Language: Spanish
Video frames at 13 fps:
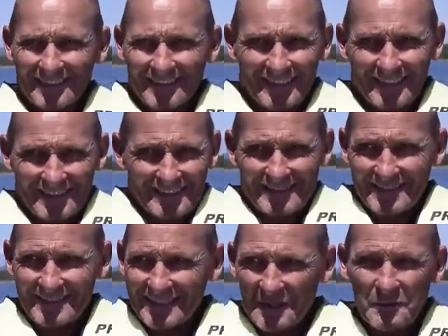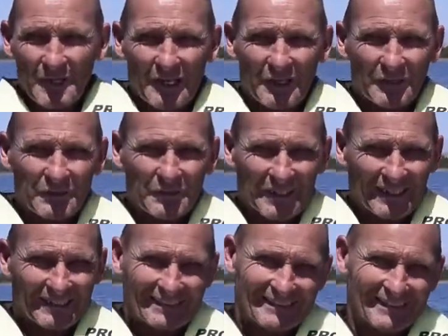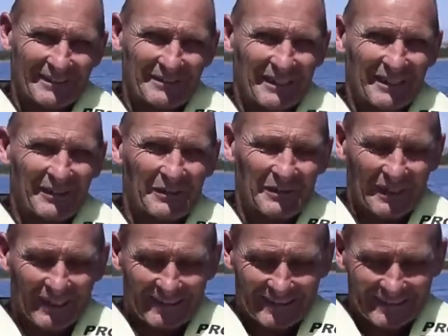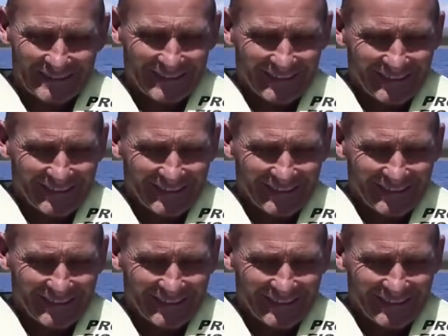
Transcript: es, es, una locura, es una locura, es,